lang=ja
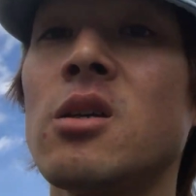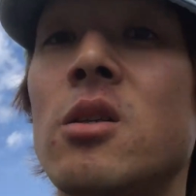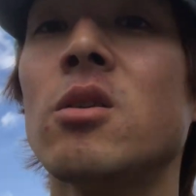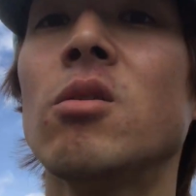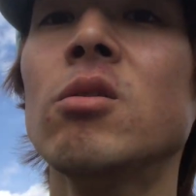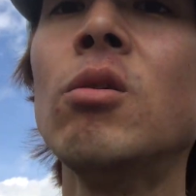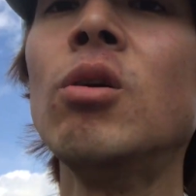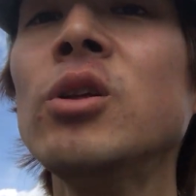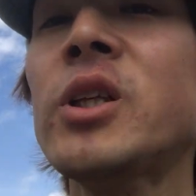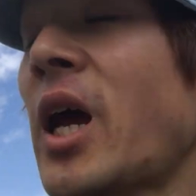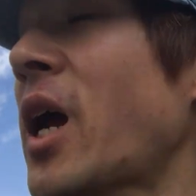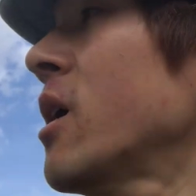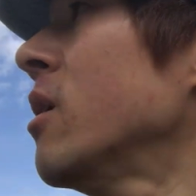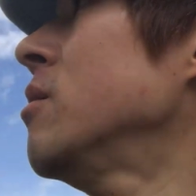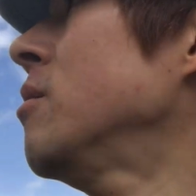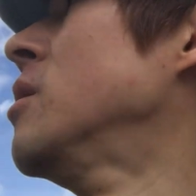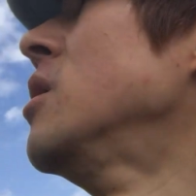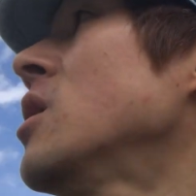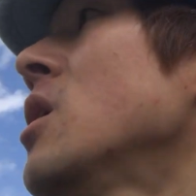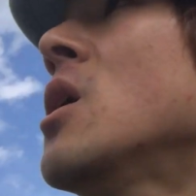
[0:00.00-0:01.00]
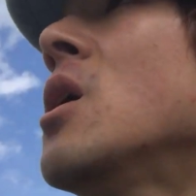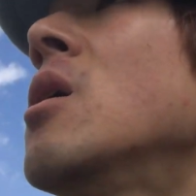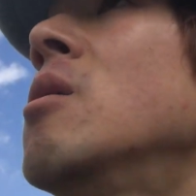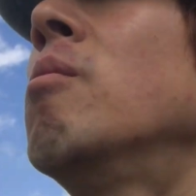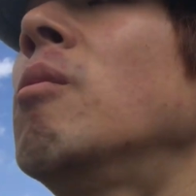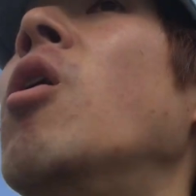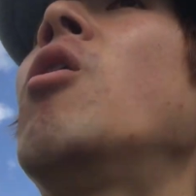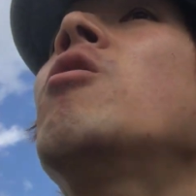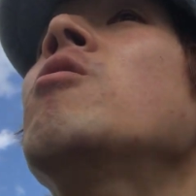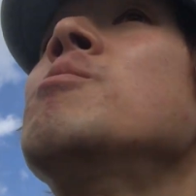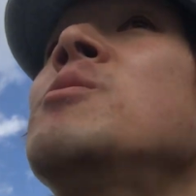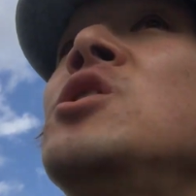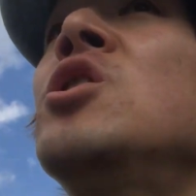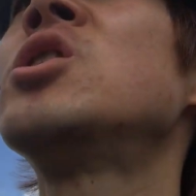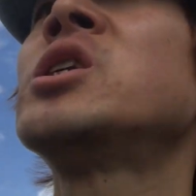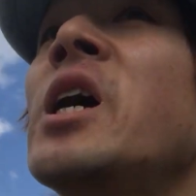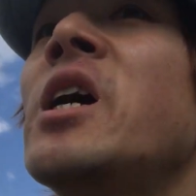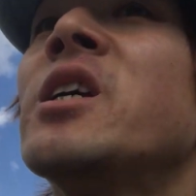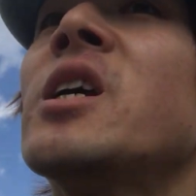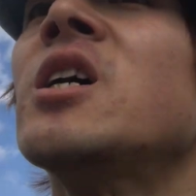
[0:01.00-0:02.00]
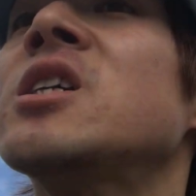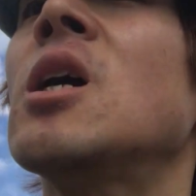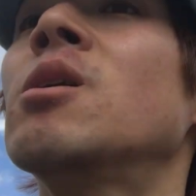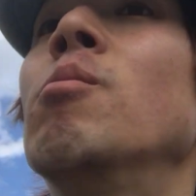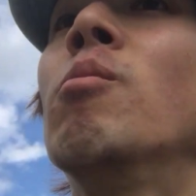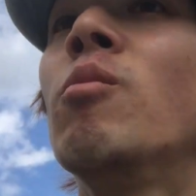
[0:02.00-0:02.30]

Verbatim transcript: そういうことだよもう水着に対して